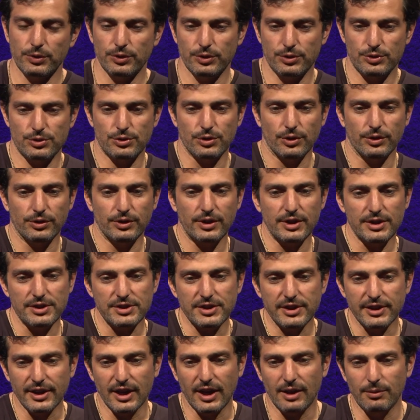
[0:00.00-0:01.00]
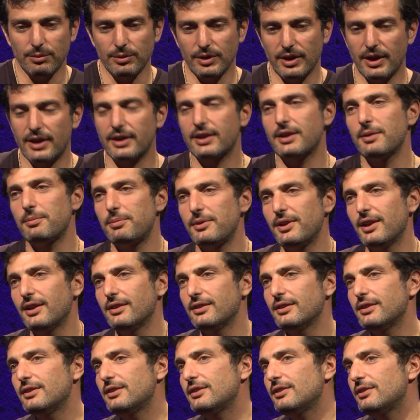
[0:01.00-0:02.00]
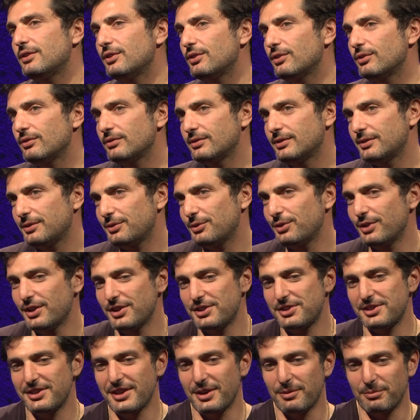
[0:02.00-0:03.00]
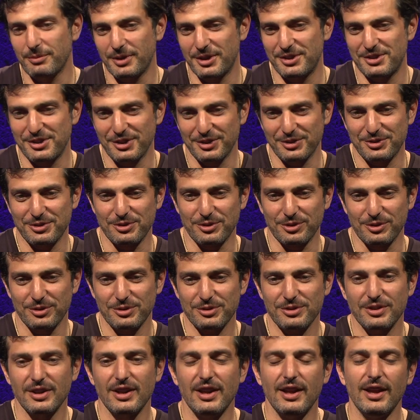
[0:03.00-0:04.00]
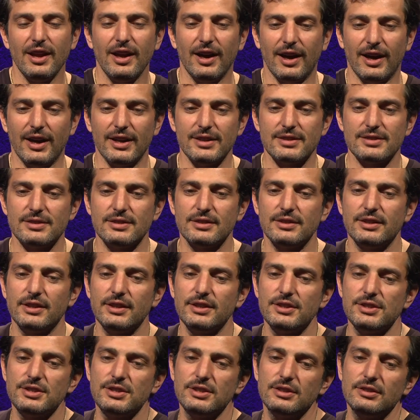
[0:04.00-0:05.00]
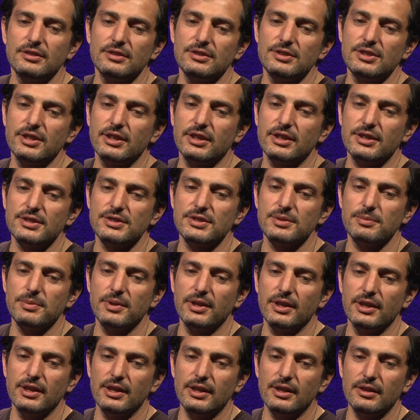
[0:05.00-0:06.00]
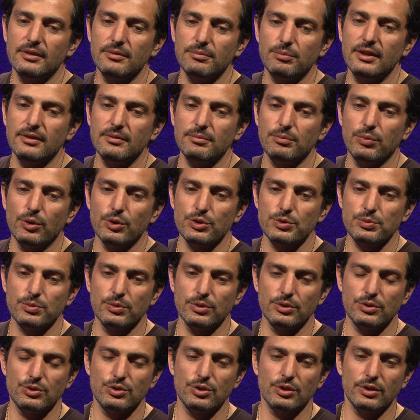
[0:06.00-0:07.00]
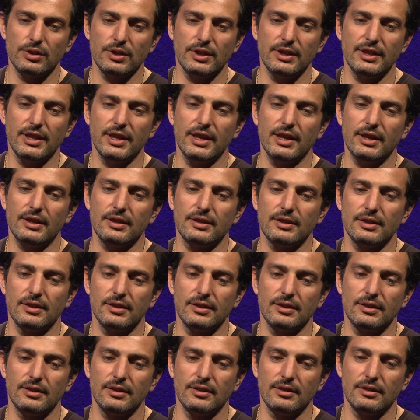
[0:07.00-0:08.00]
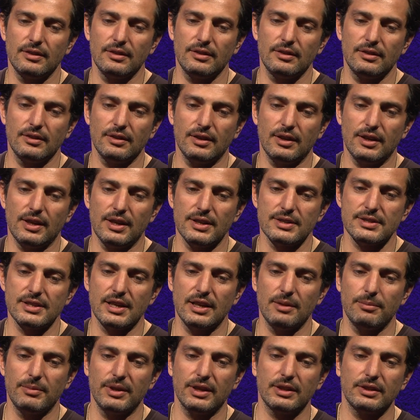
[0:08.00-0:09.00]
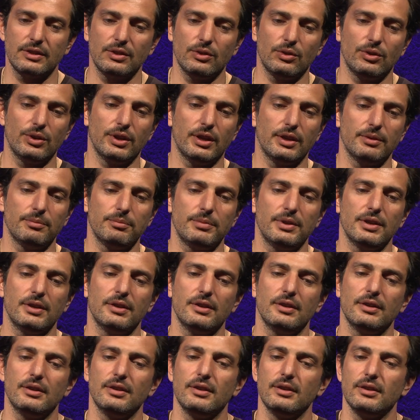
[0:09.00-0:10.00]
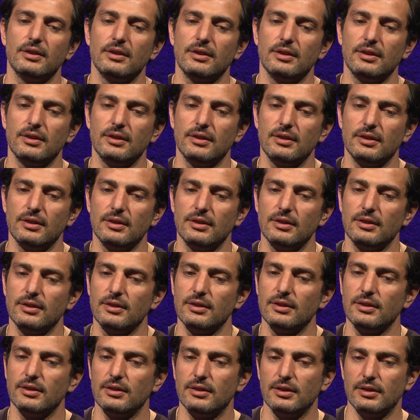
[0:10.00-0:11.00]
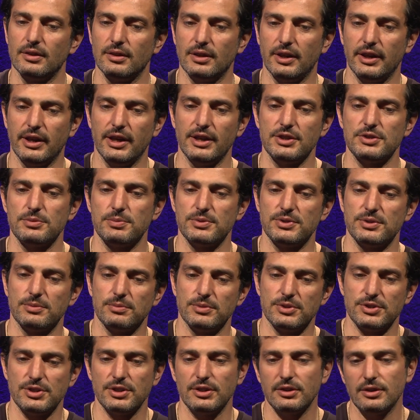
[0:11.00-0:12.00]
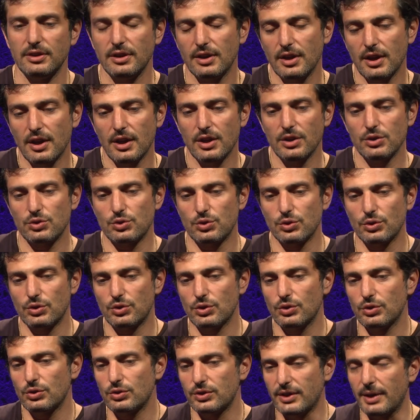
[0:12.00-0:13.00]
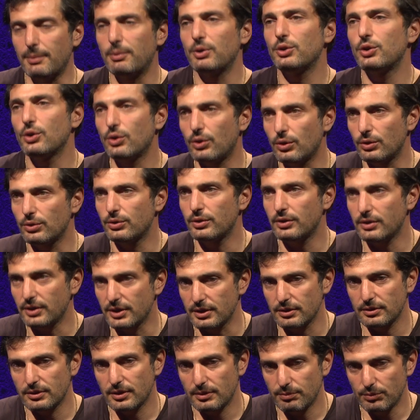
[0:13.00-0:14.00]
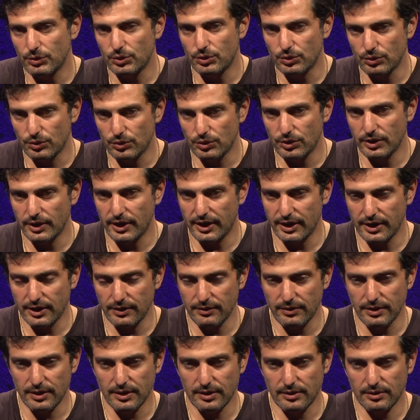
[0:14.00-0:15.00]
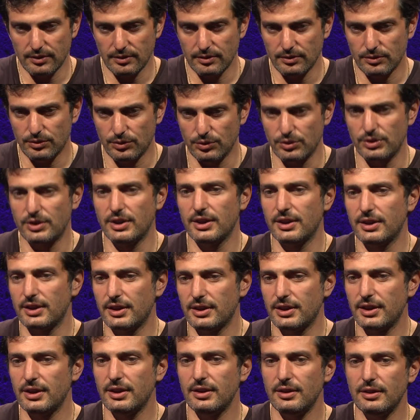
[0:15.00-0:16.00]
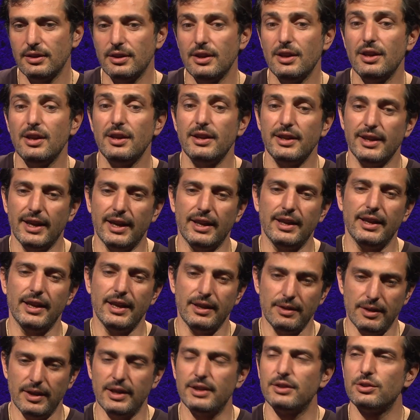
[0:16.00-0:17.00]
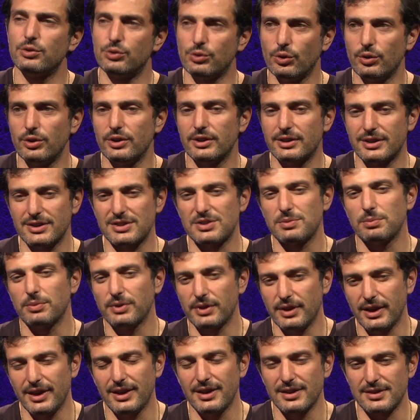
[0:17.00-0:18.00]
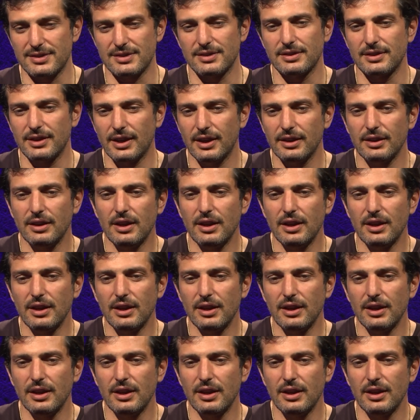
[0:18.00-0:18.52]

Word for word: prodüksiyonda işte yağmurlu arka planları güneşli yapmaya çalışıyoruz. Aslında işin şakası bir yana post prodüksiyon giderek e, azalmakta olan bir e, araç bizim için. Çünkü demode oldu bütün dünyada ve Türkiye'de de yani e, editorial kısmında en azından